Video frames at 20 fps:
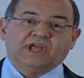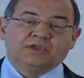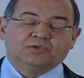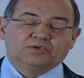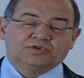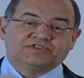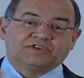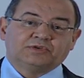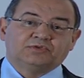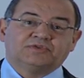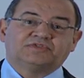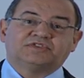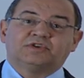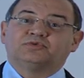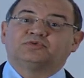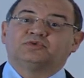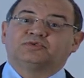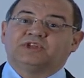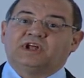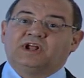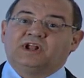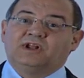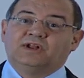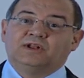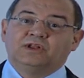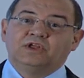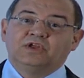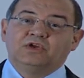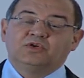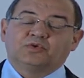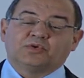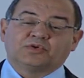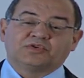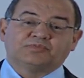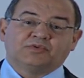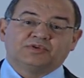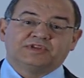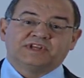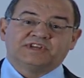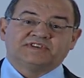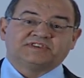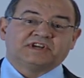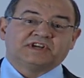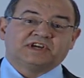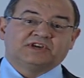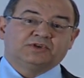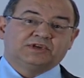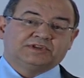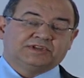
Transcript: no seu total, correspondem a cerca de